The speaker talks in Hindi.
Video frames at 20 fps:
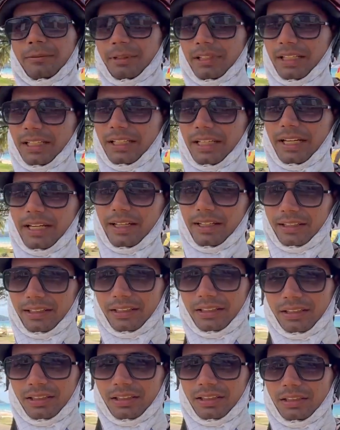पता है क्या है
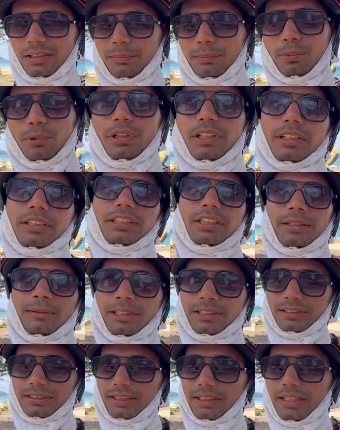कि ना पुलिस से
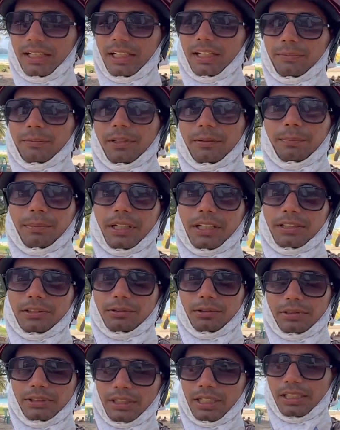बचना है यार अपने
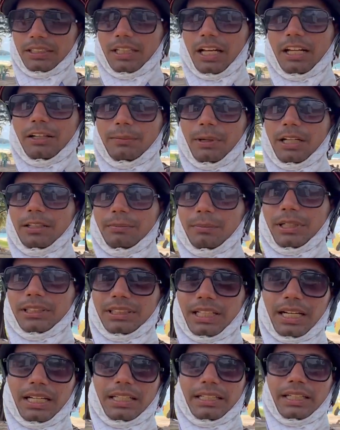500 से हज़ार बात
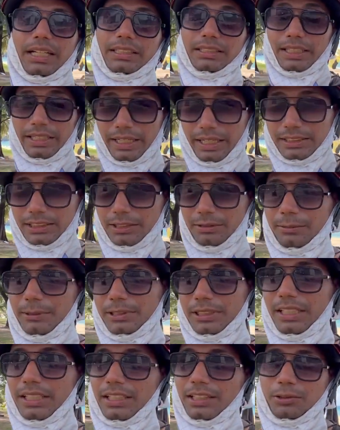बचाने हैं चाहे कैसे ही
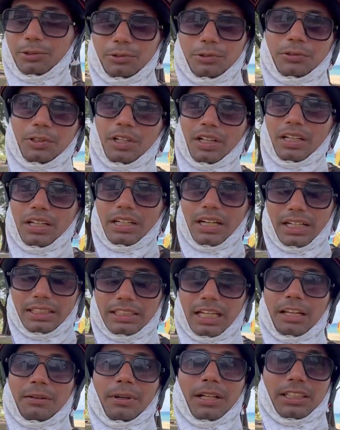बचाने क्यों
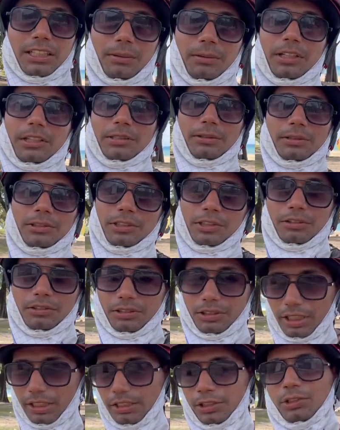हज़ार बात का मतलब समझते हो
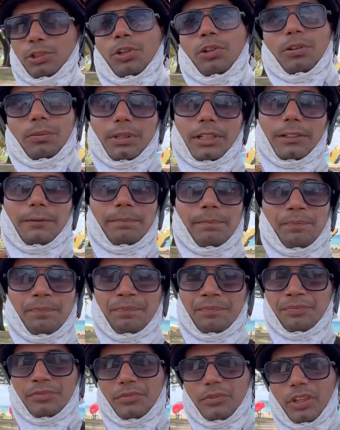तेईस सौ रुपये
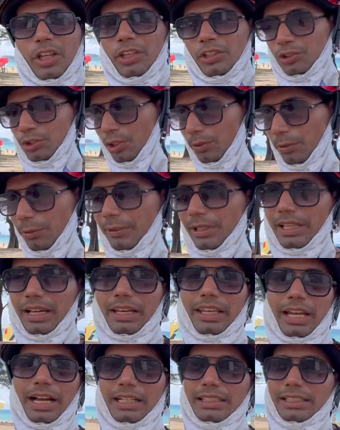तेईस सौ रुपये में क्या क्या आ